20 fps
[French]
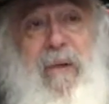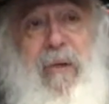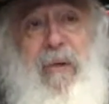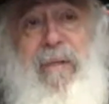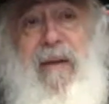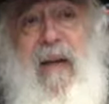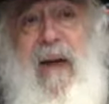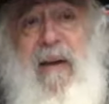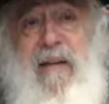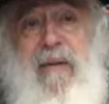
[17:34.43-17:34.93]
il
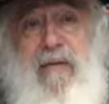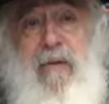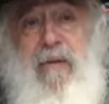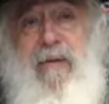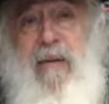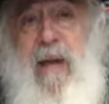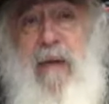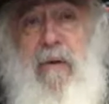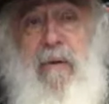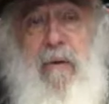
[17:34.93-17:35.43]
devient
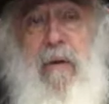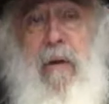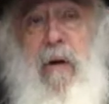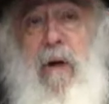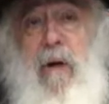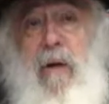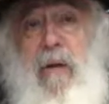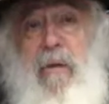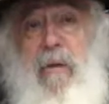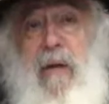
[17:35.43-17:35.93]
actionnaire dans,
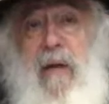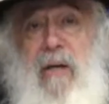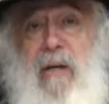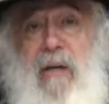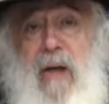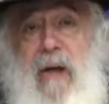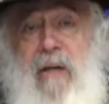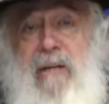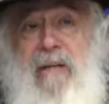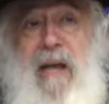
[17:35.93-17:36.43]
dans
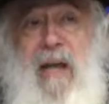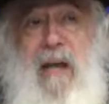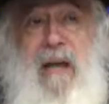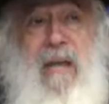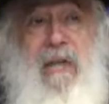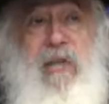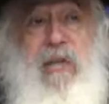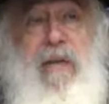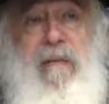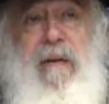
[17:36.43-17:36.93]
la
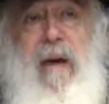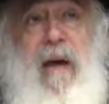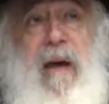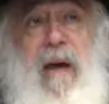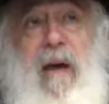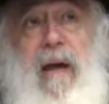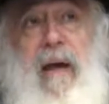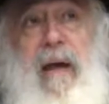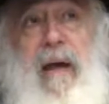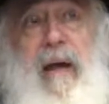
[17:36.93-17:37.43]
yeshiva.